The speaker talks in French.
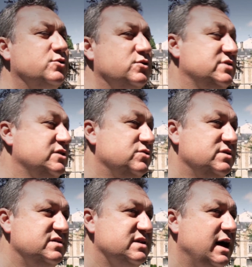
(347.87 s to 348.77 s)
Que ces
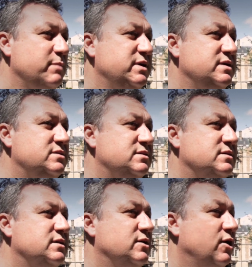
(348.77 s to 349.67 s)
Tunisiens habitent
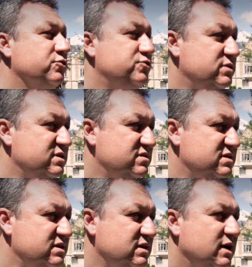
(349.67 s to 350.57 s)
en
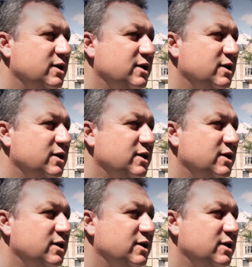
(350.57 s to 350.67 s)
Tunisie